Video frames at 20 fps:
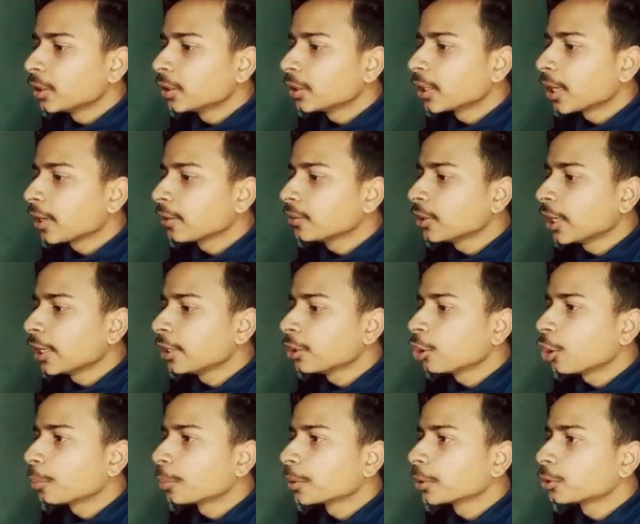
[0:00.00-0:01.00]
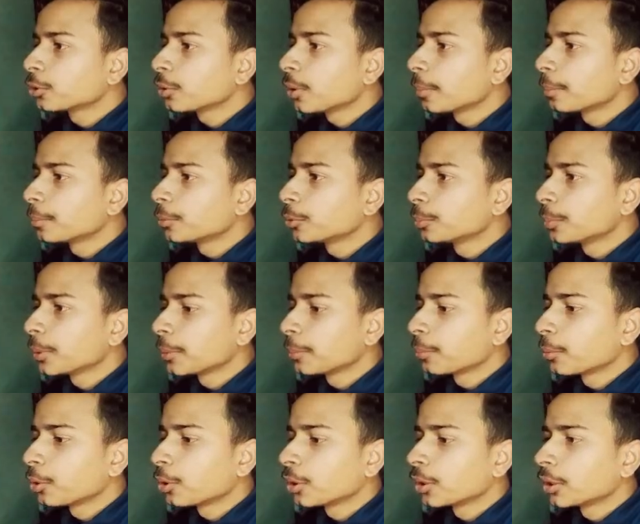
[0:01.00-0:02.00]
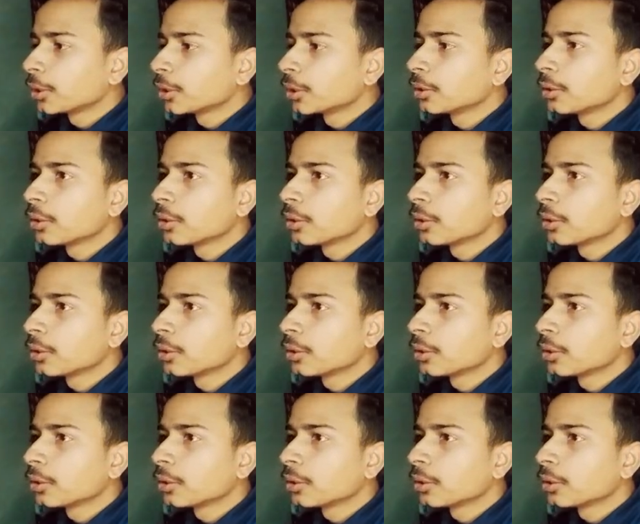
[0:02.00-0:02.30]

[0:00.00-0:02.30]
ड्राइव द हेलीकॉप्टर अप टू पिक पॉइंट